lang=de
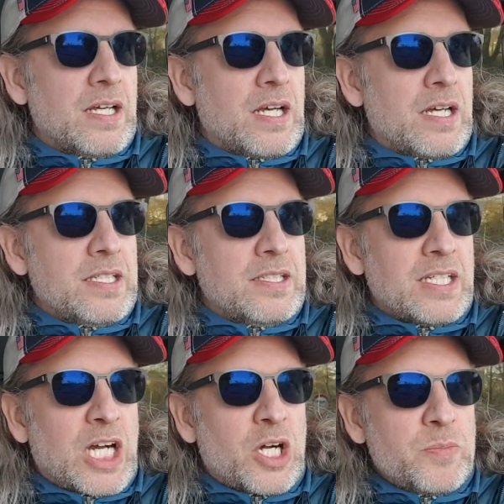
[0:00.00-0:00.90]
äh, in den
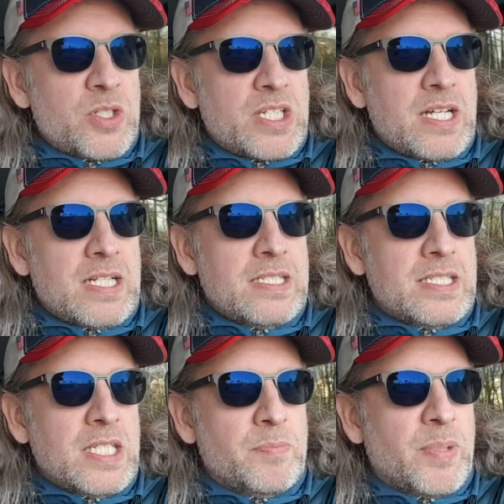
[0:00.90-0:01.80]
Raum stellen,
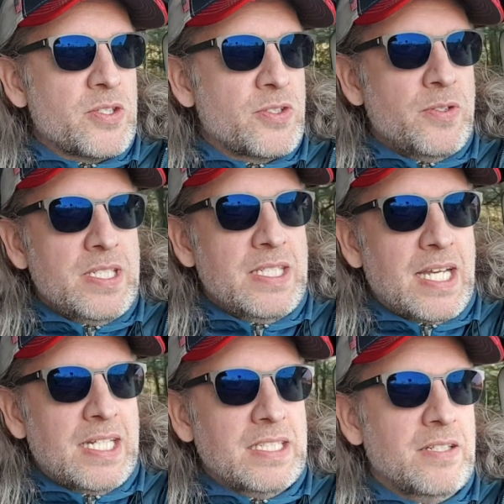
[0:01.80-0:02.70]
die persönliche
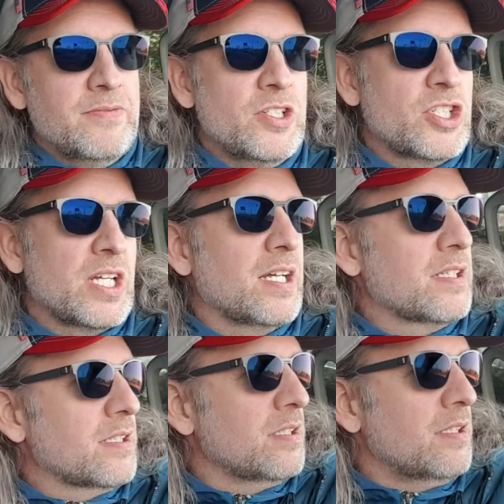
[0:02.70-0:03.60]
Angriffe
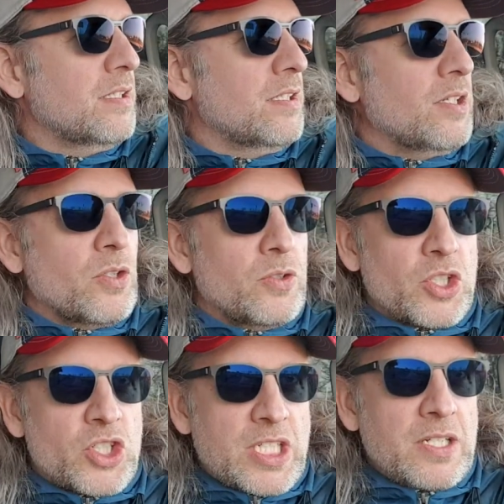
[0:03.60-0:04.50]
starten,
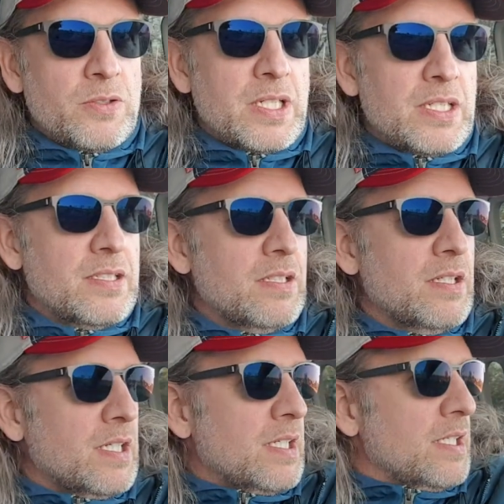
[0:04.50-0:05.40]
Unterstellungen,
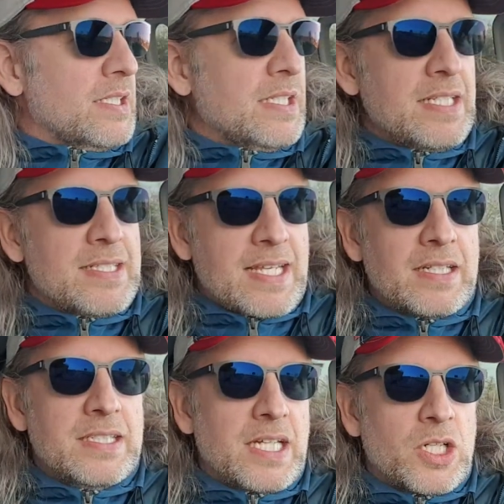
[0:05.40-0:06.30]
die nicht
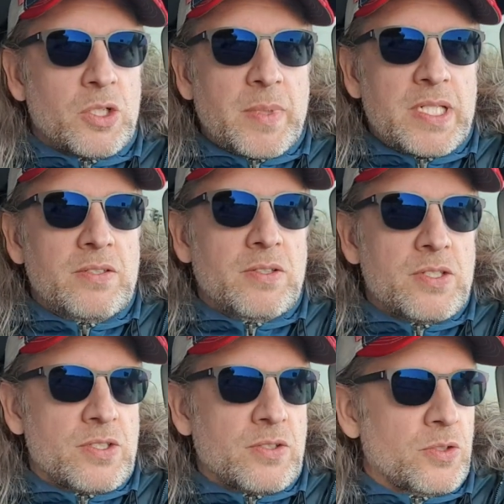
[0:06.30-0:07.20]
sachlich argumentieren,
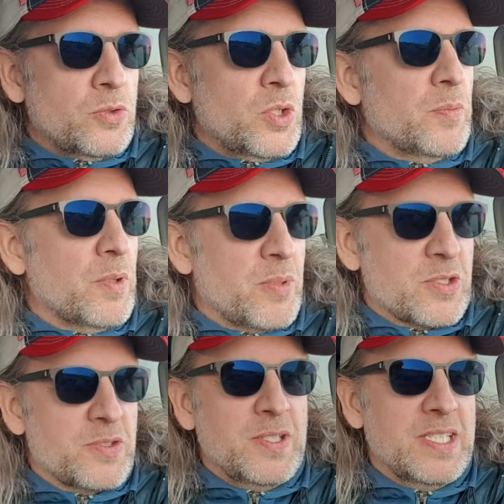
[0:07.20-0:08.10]
sondern nur über
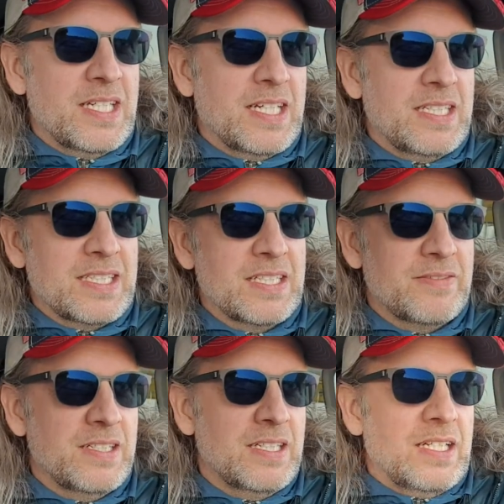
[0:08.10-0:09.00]
persönliche
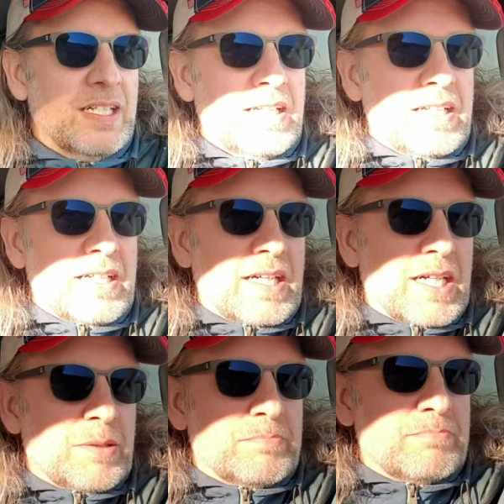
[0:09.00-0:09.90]
Angriffe.
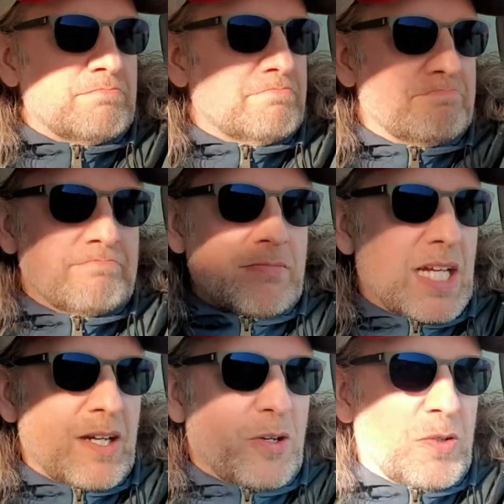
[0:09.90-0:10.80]
Ähm,
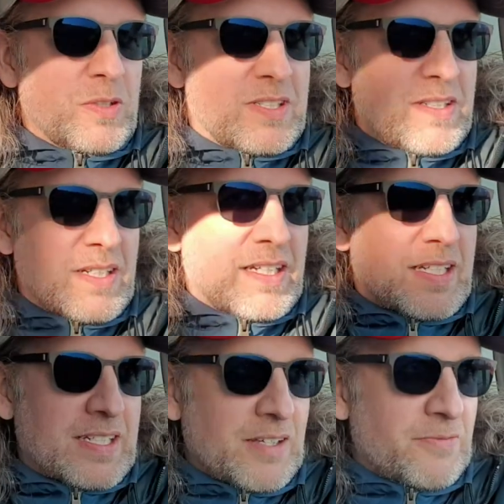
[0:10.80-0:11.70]
und
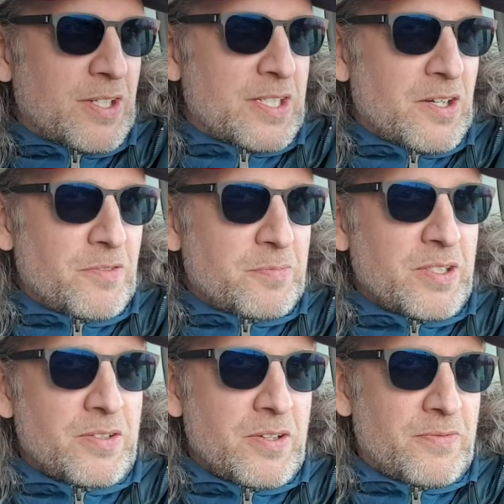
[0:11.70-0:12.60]
der Fighter
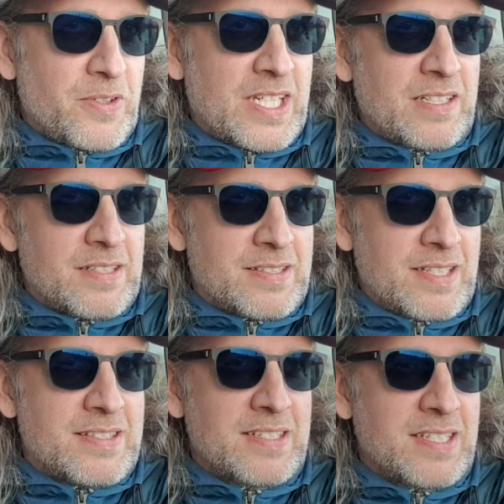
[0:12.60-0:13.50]
Aufbruch für Kinder
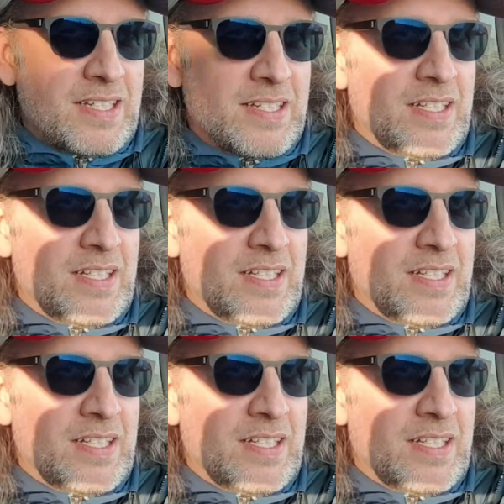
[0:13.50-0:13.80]
setzt sich ja